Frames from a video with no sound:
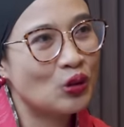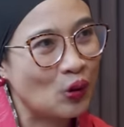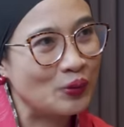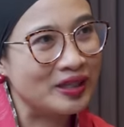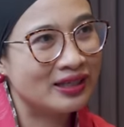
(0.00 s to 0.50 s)

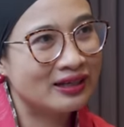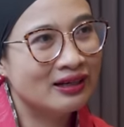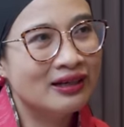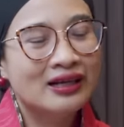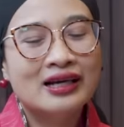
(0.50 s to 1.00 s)
Jokowi.
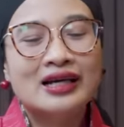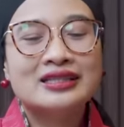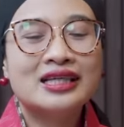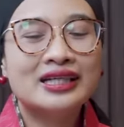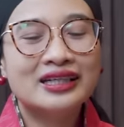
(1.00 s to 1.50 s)
Okay.
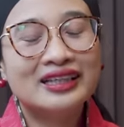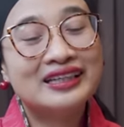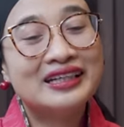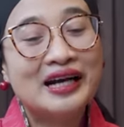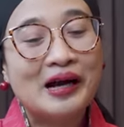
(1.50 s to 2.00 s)
Jadi
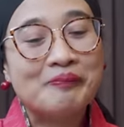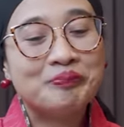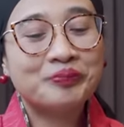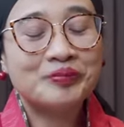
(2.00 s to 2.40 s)
ketika